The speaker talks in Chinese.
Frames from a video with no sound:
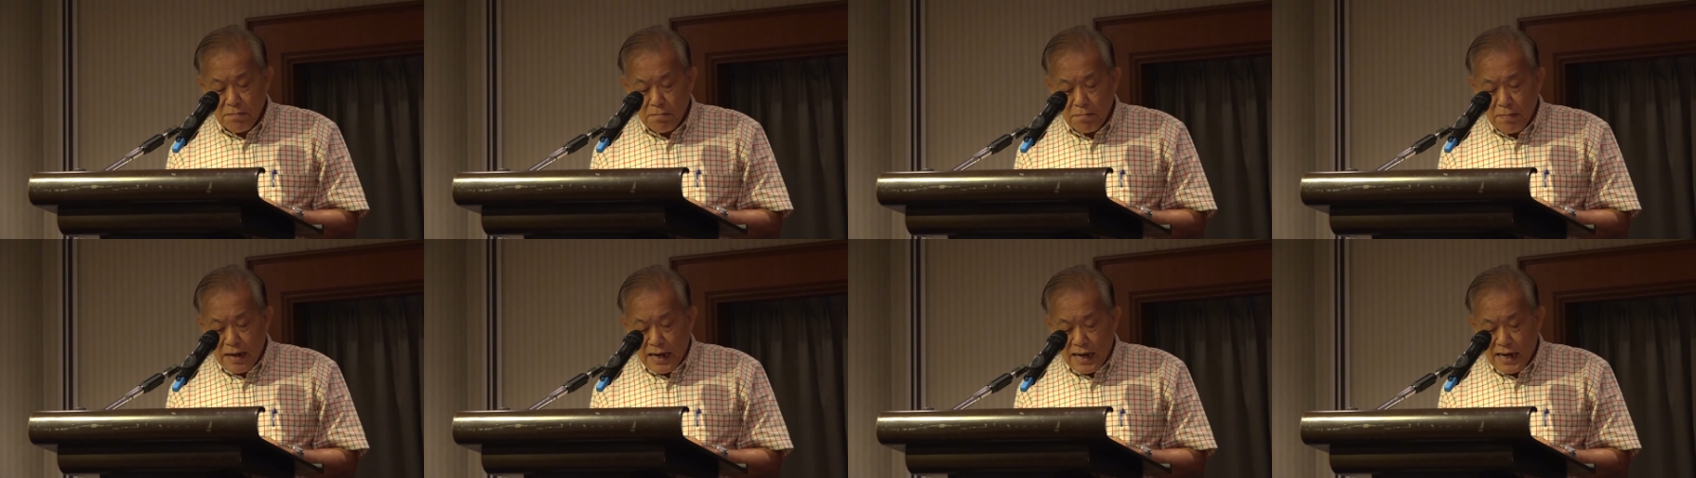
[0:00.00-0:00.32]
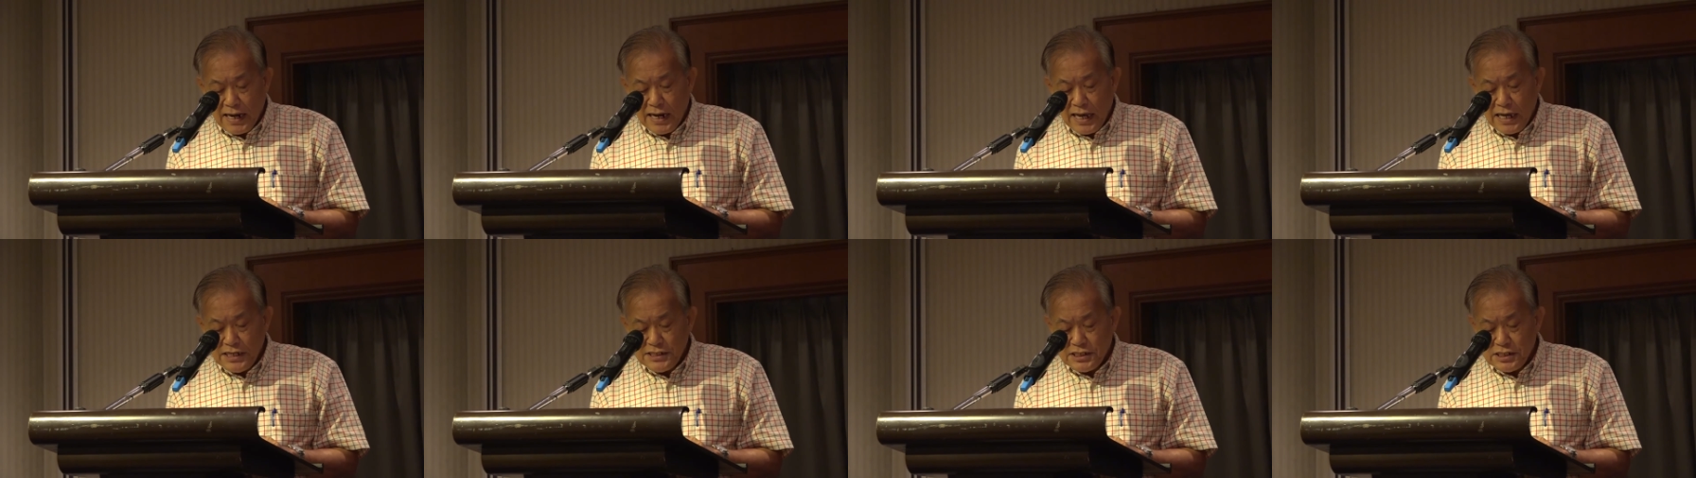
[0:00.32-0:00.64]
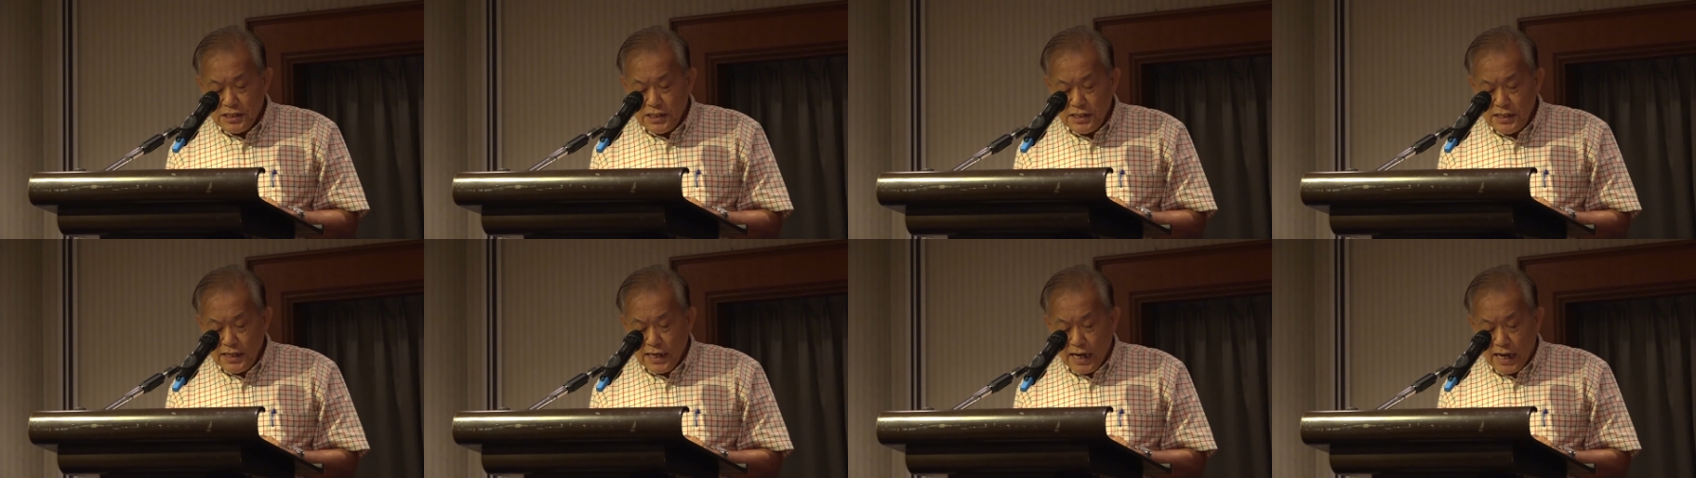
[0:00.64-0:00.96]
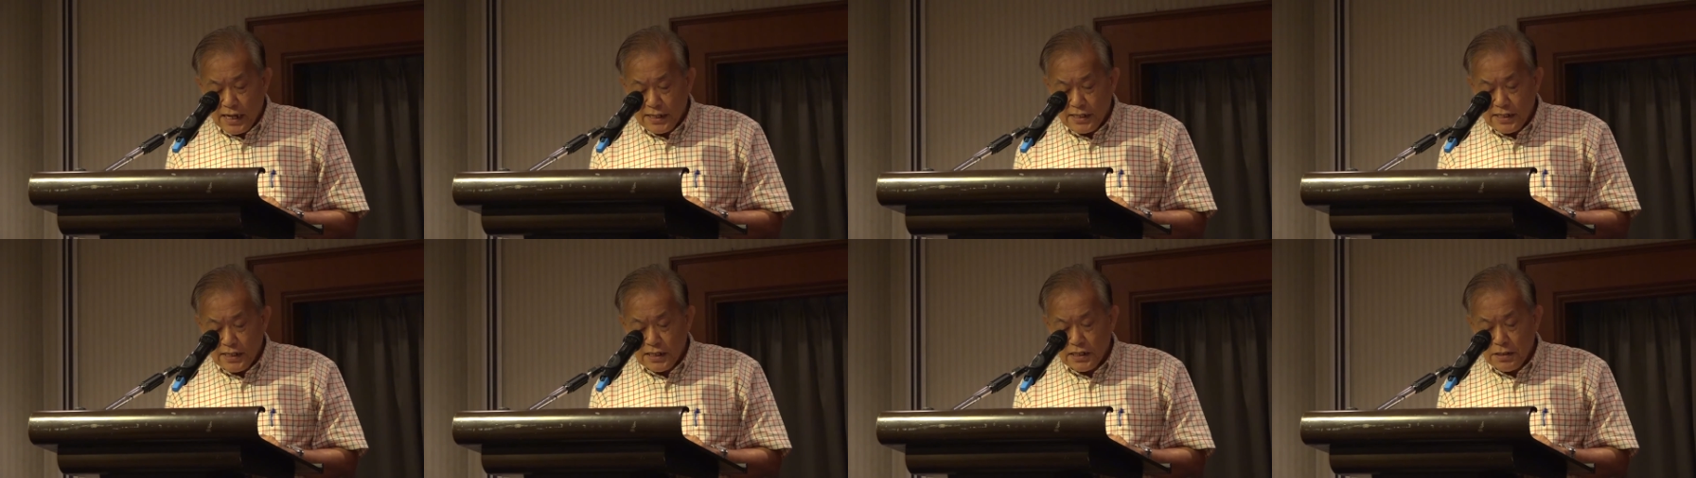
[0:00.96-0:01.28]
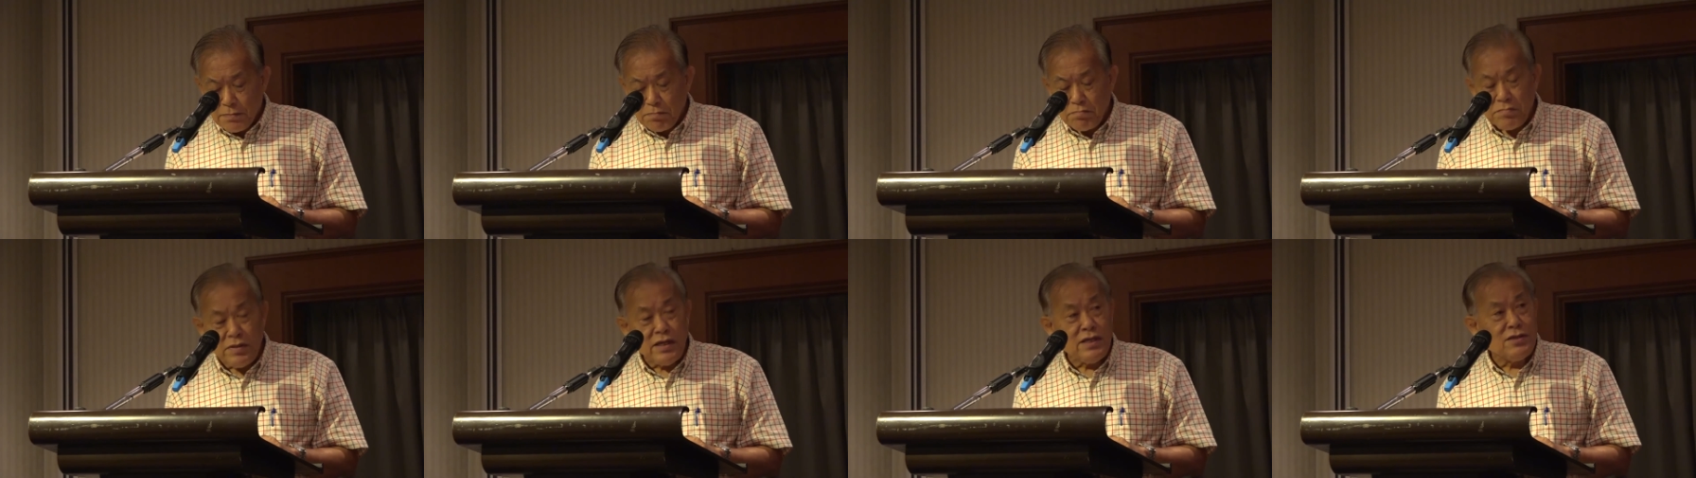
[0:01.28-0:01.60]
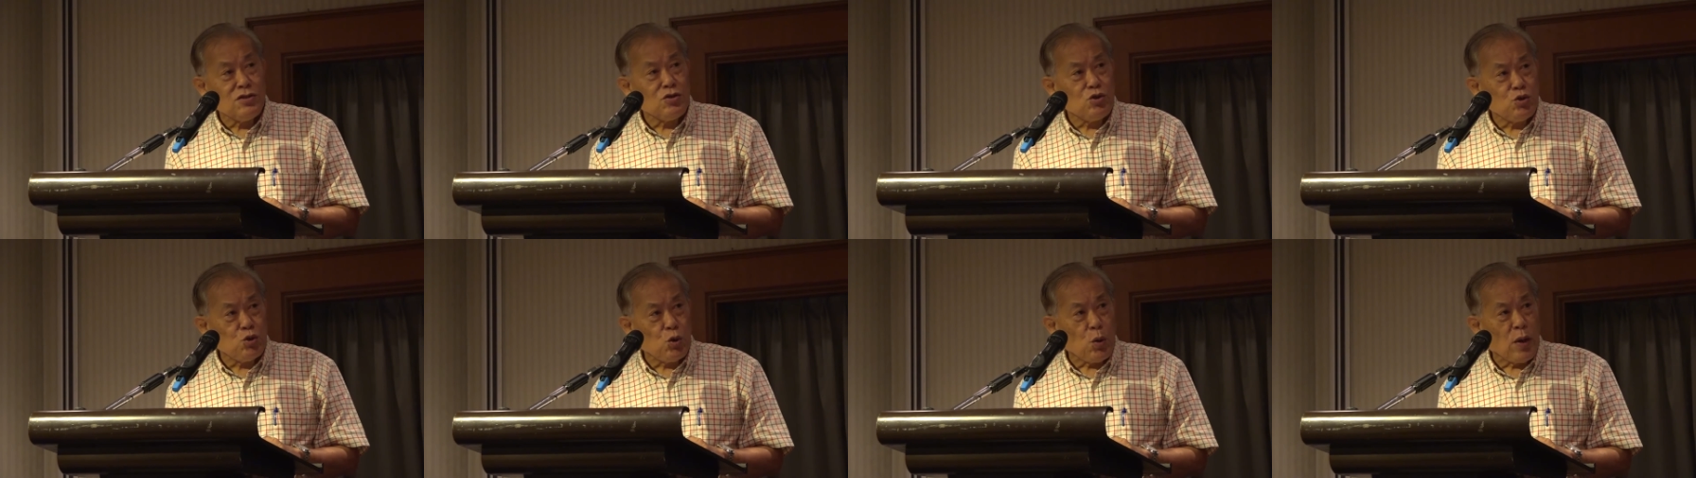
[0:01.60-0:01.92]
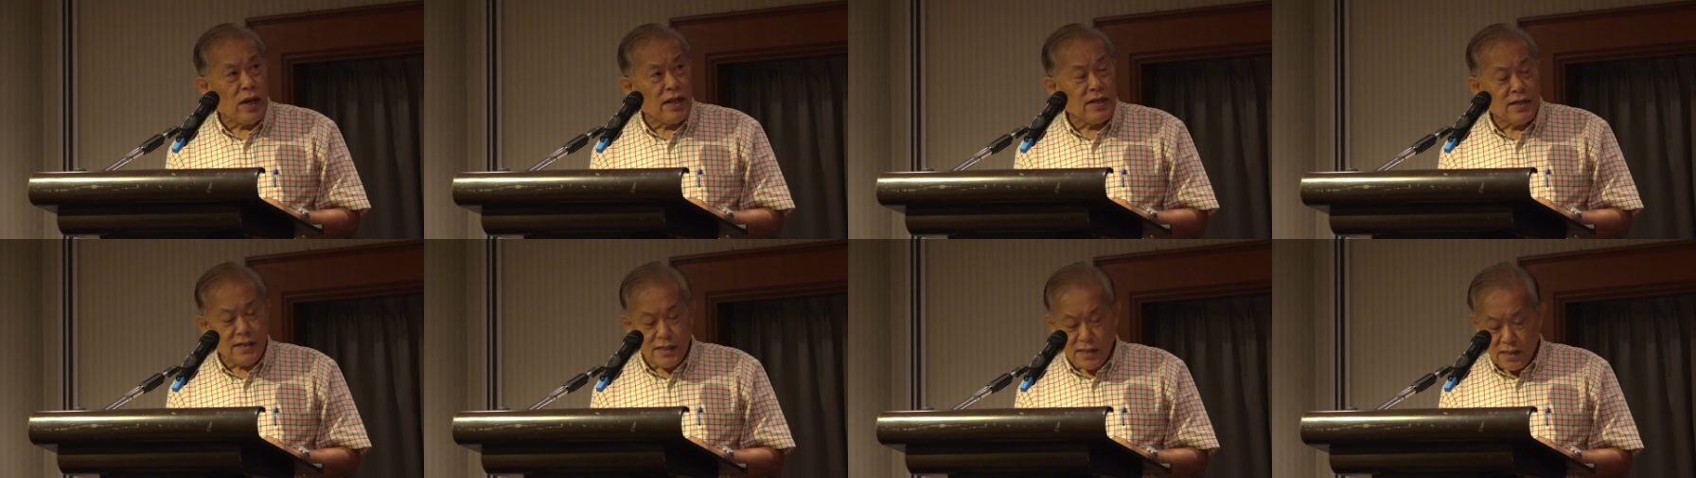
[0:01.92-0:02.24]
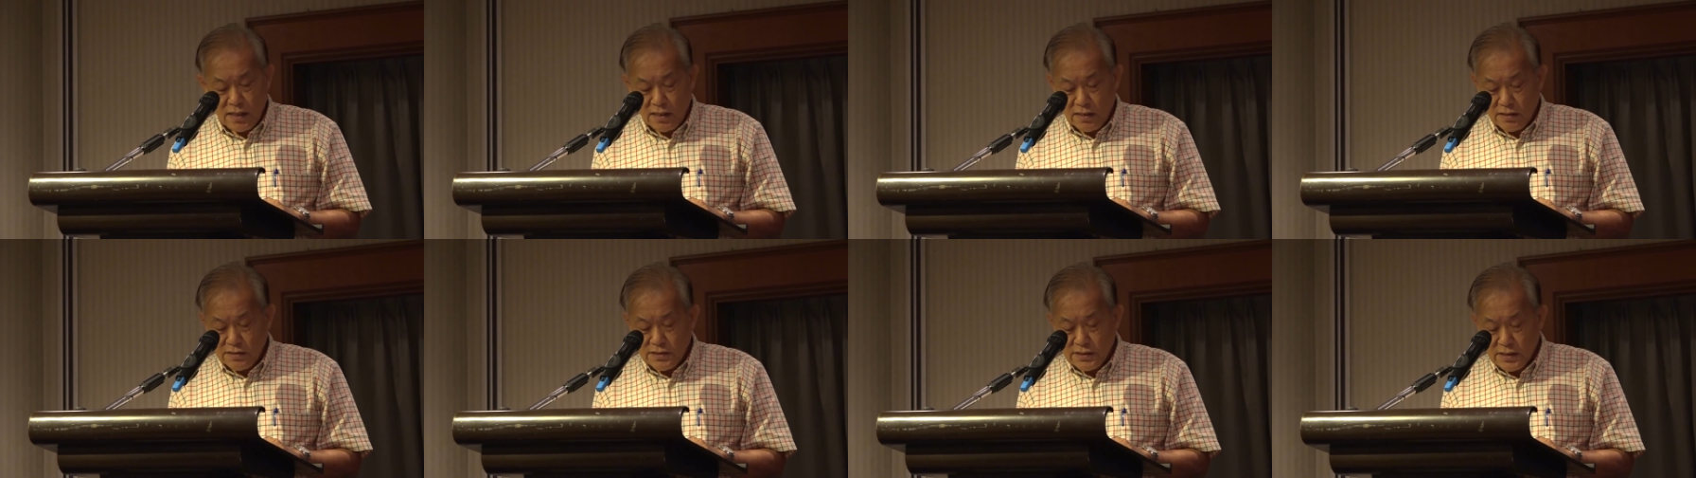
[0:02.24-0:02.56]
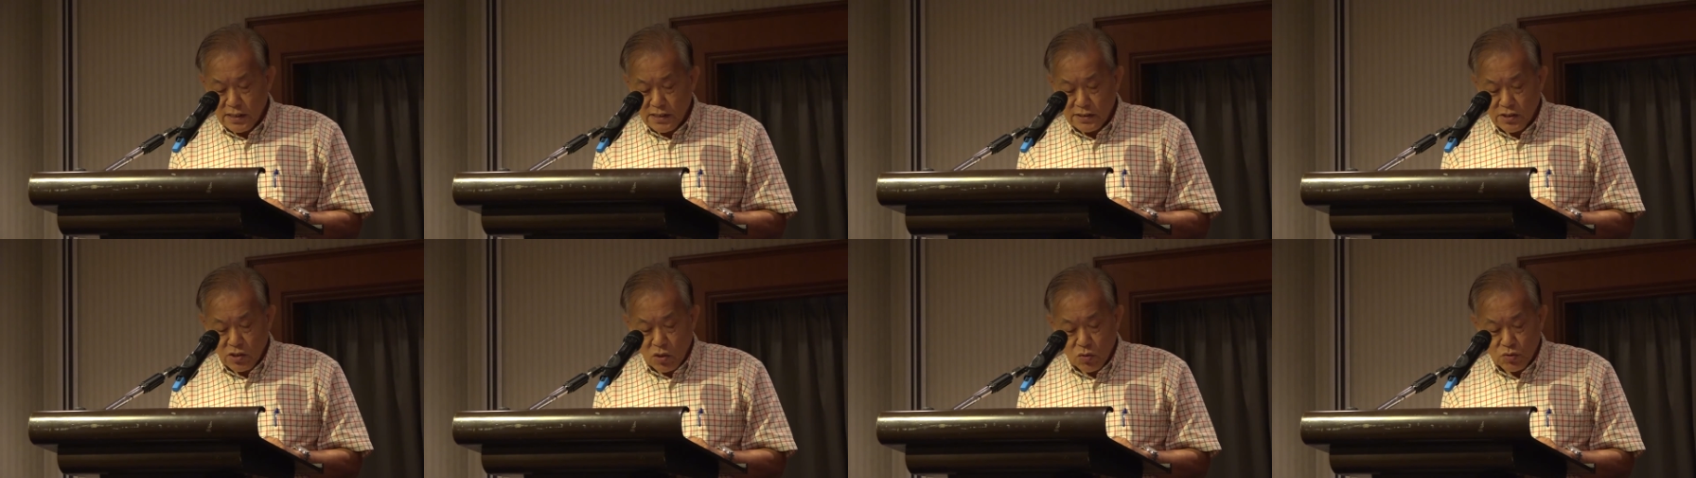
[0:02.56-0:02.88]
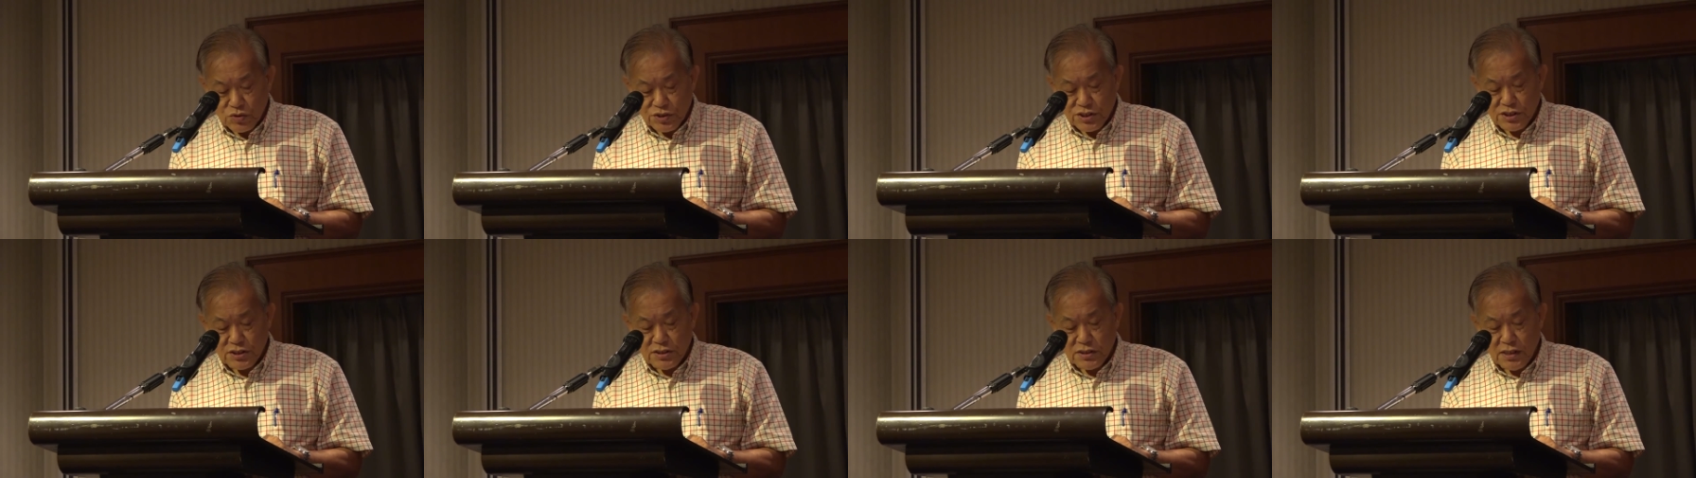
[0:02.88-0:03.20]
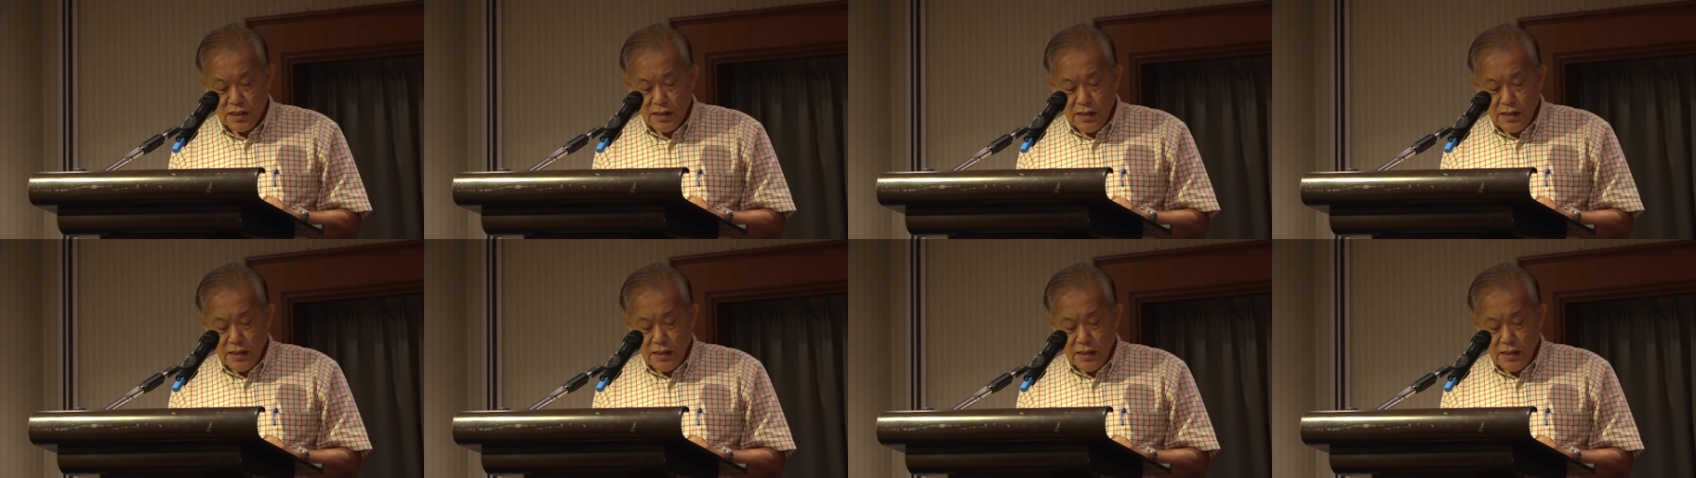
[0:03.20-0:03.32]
马来西亚的民权的这个斗士，